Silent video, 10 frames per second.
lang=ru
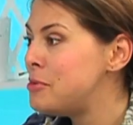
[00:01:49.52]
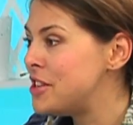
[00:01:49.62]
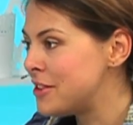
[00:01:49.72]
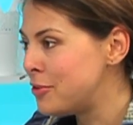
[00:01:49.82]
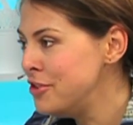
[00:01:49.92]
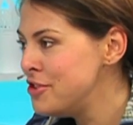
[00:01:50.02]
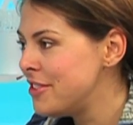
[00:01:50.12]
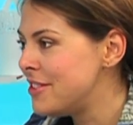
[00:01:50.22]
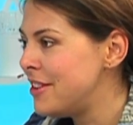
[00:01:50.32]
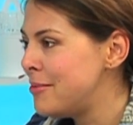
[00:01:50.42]
вообще
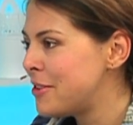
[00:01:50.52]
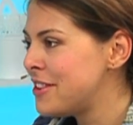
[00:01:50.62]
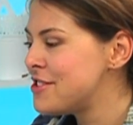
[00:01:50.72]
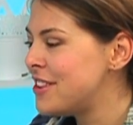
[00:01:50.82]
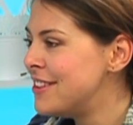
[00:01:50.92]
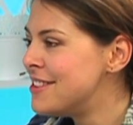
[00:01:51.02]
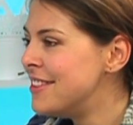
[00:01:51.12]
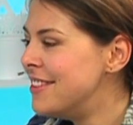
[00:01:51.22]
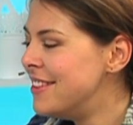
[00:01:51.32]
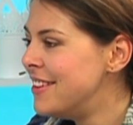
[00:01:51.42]
закончилось или
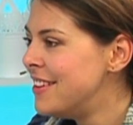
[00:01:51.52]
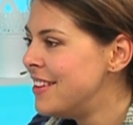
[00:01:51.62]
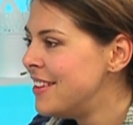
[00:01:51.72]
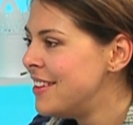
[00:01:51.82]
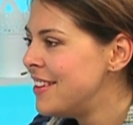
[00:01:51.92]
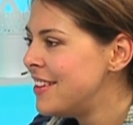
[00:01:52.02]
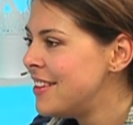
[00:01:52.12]
продолжается? слава